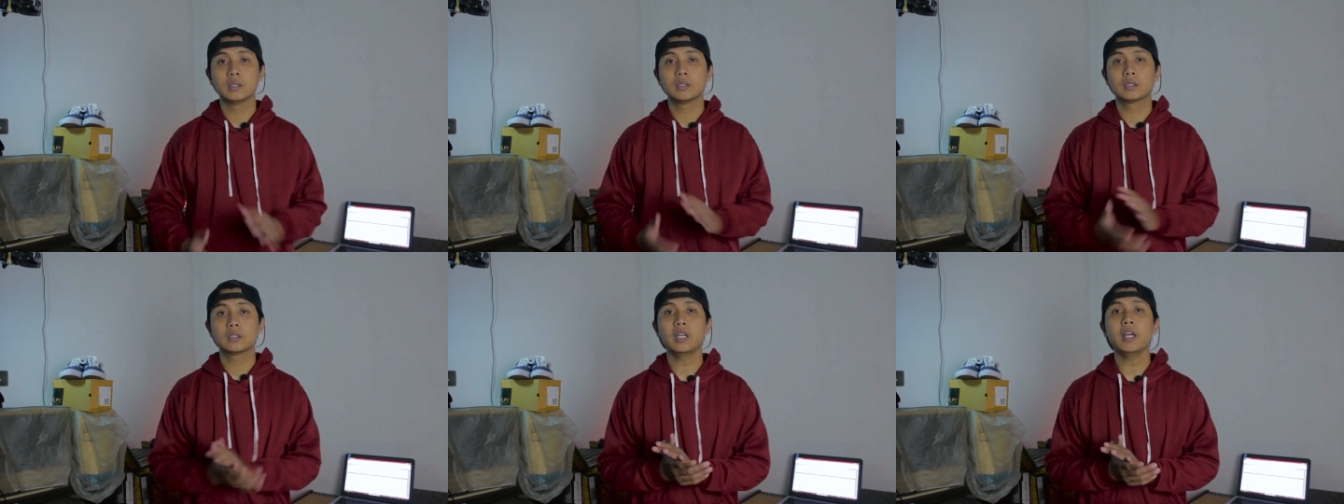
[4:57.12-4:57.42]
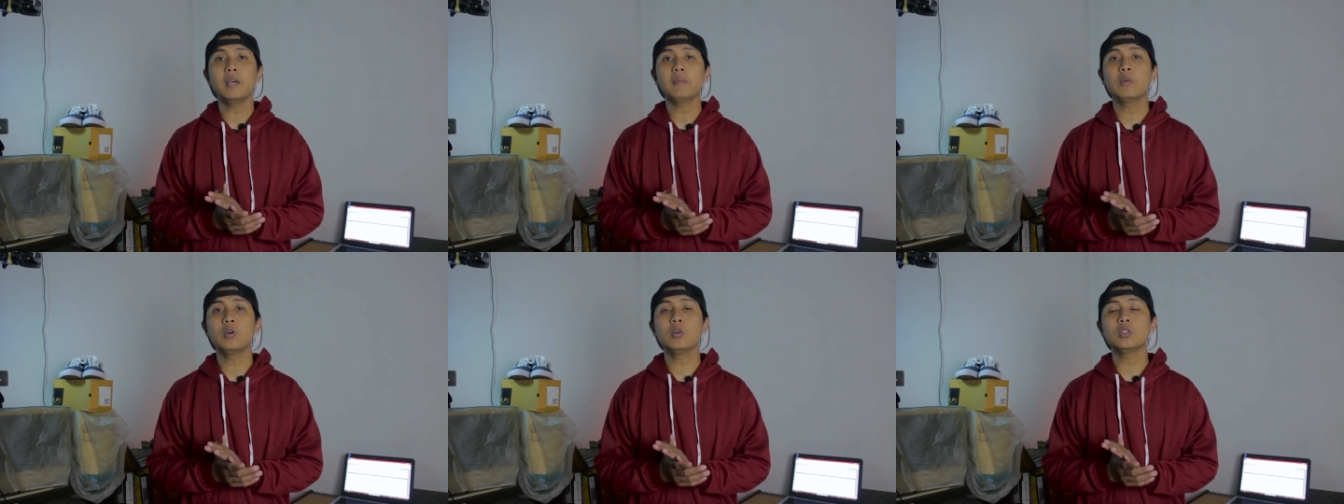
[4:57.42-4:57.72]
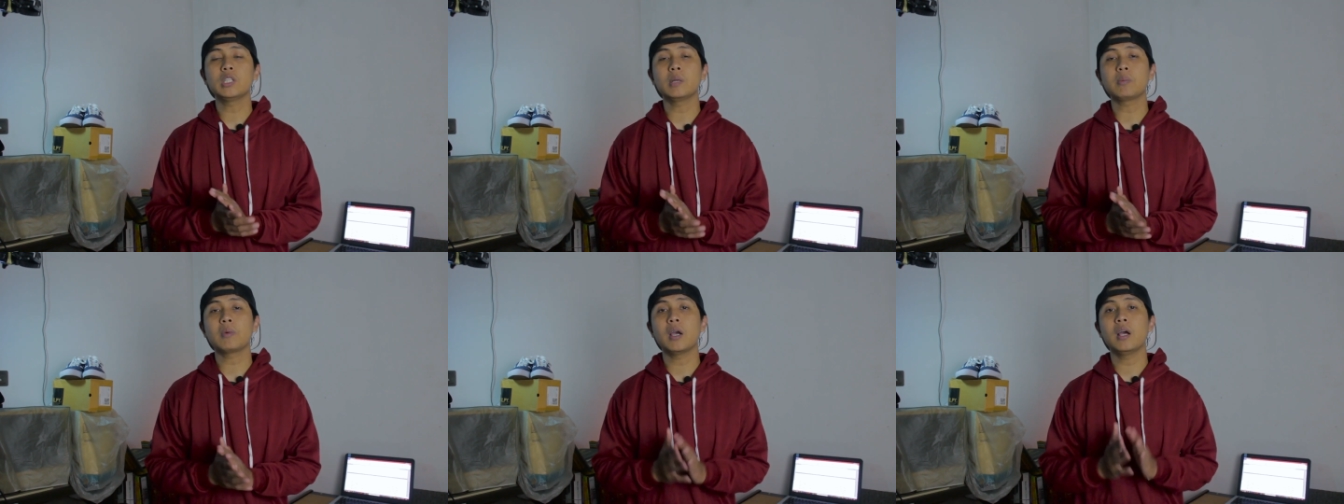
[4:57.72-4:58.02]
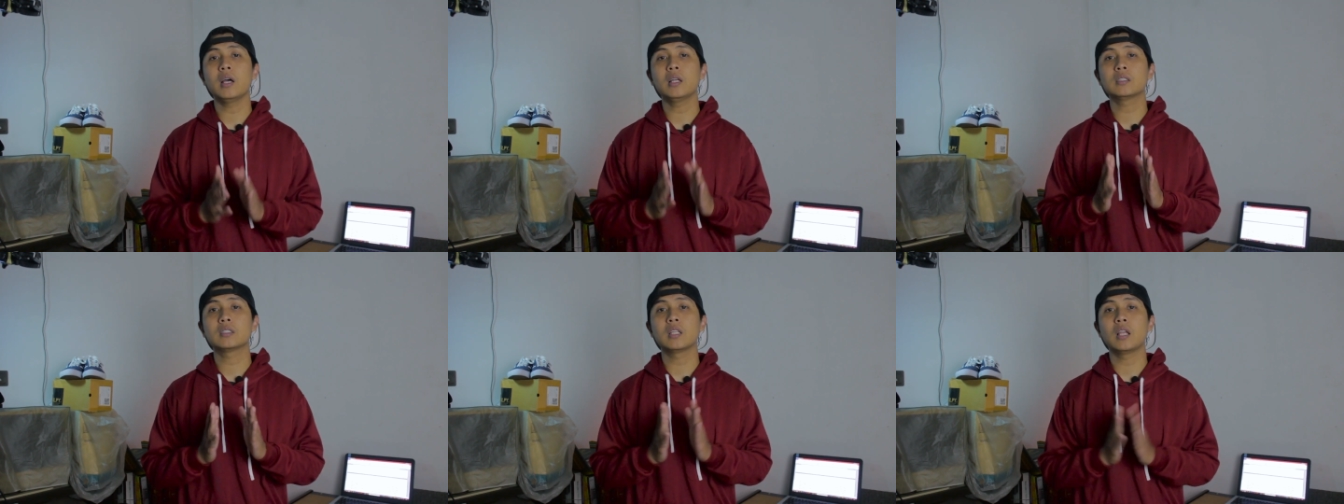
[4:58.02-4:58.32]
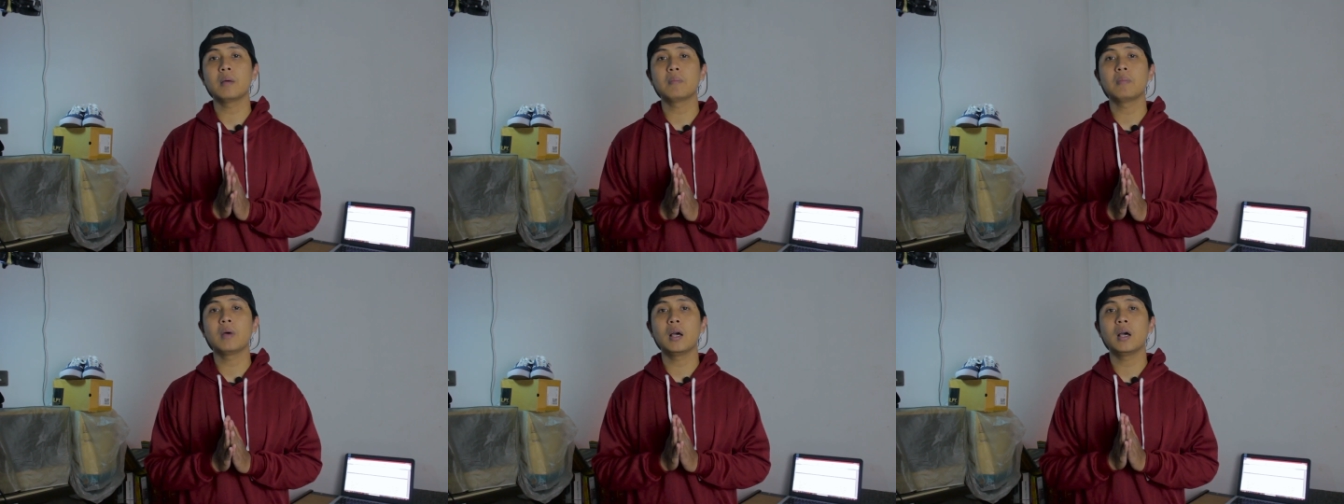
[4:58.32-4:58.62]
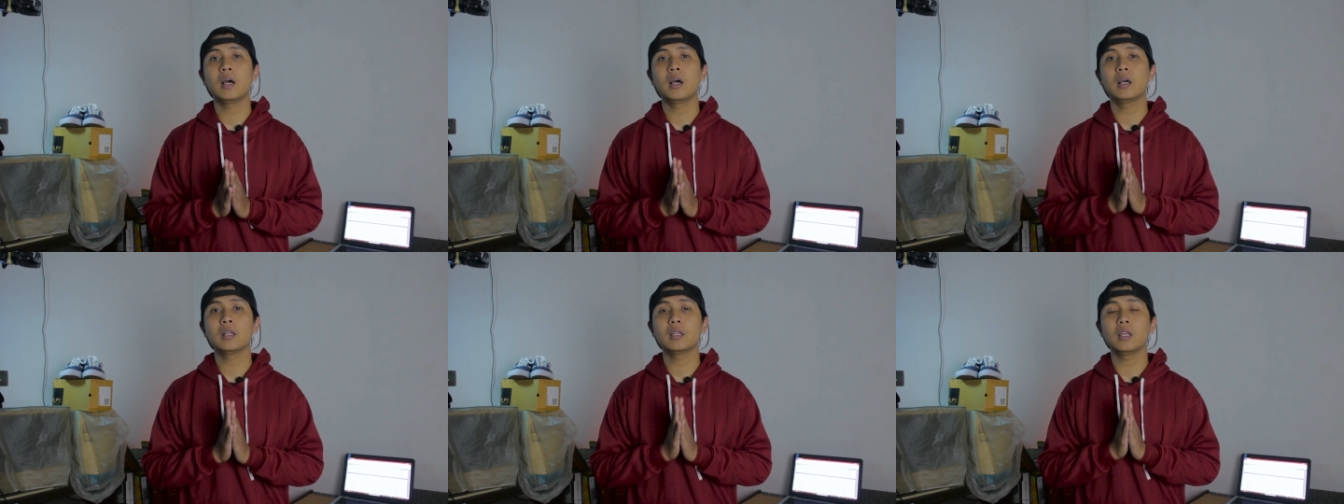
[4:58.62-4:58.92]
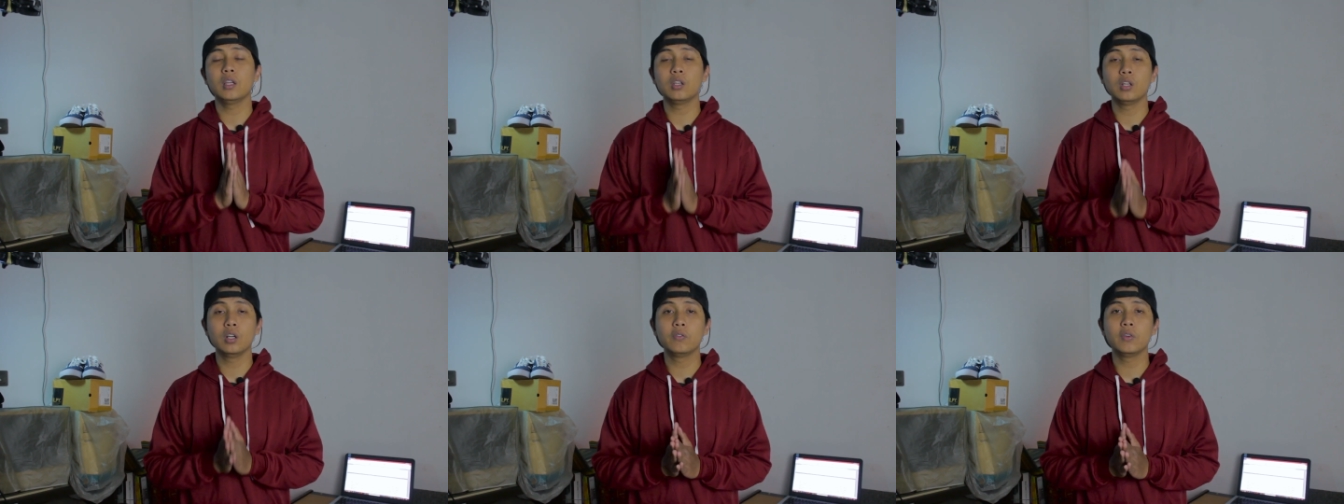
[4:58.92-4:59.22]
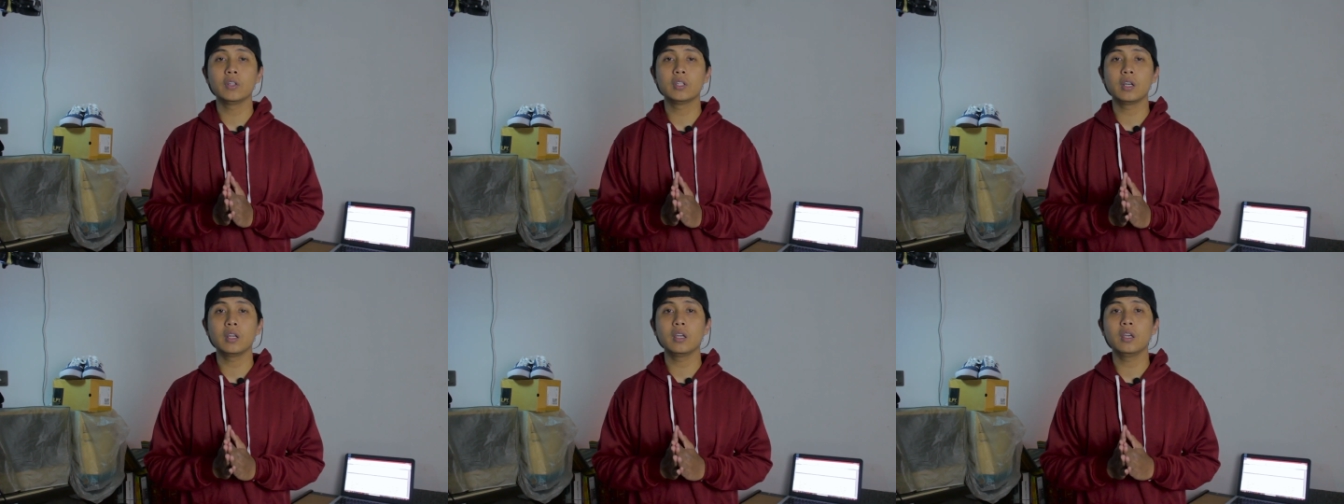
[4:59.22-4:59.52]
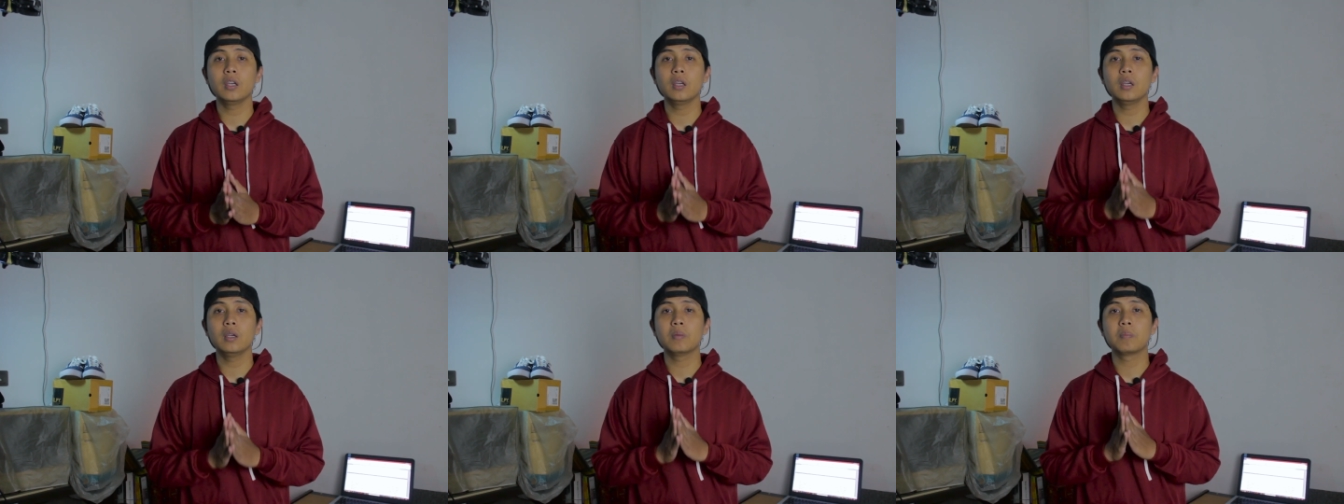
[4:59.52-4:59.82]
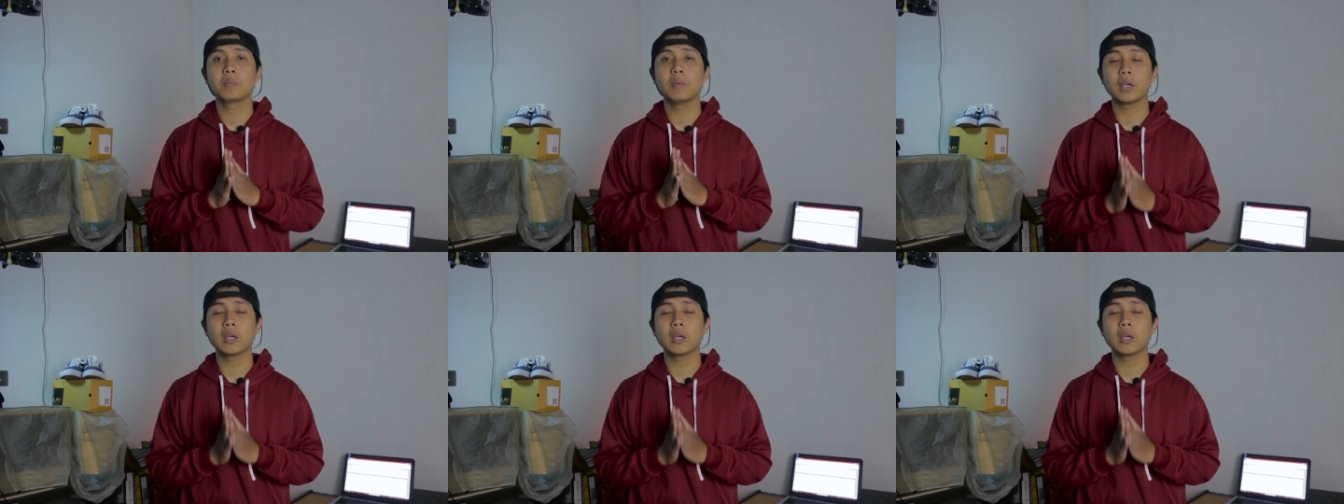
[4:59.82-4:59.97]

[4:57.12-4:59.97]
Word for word: saya mengucapkan selamat Idul Fitri